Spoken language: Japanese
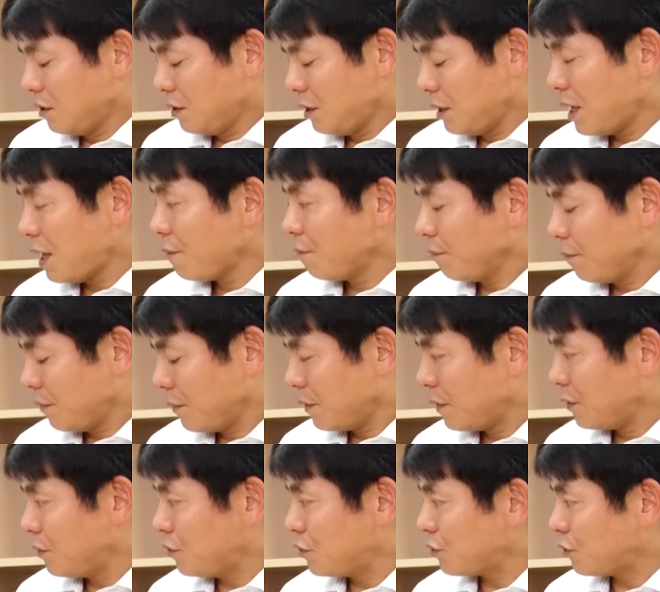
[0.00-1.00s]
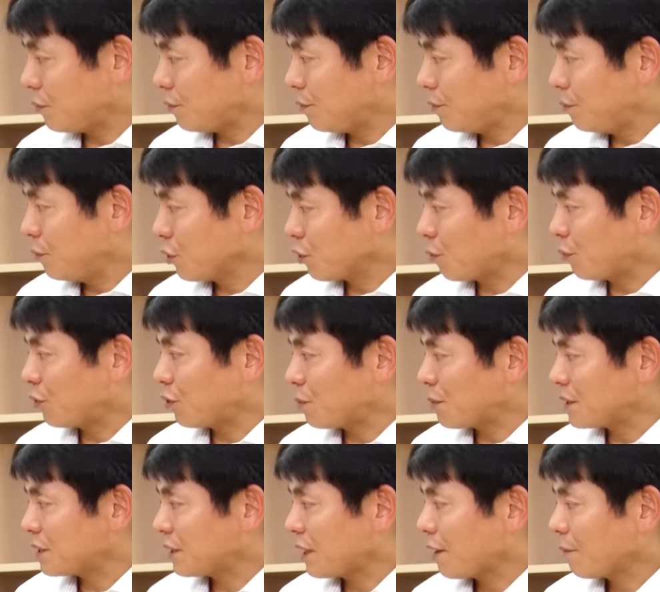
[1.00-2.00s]
でよいしょ、もう一個戻り
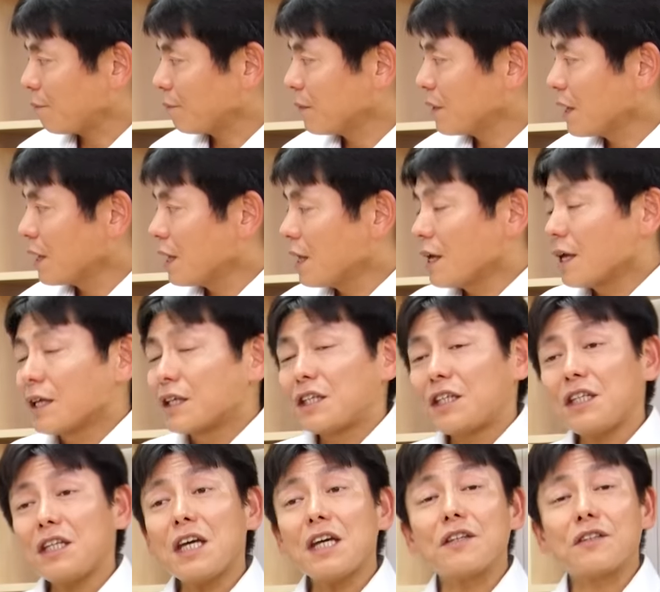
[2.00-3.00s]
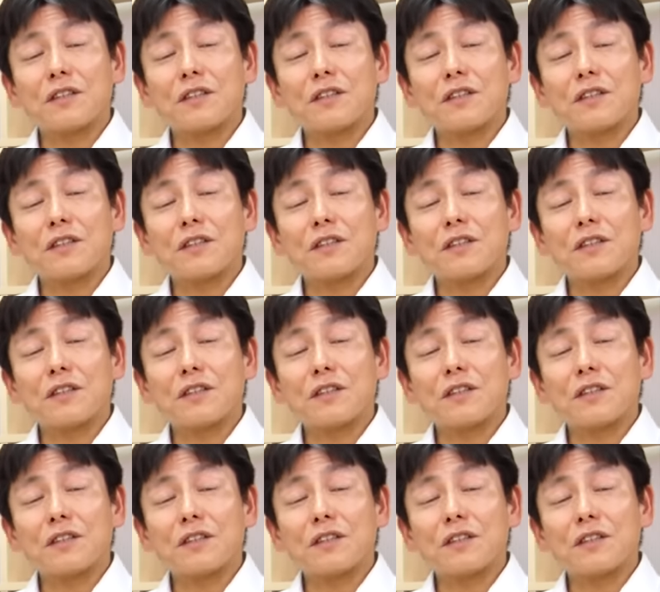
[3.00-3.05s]
ますね。キーエ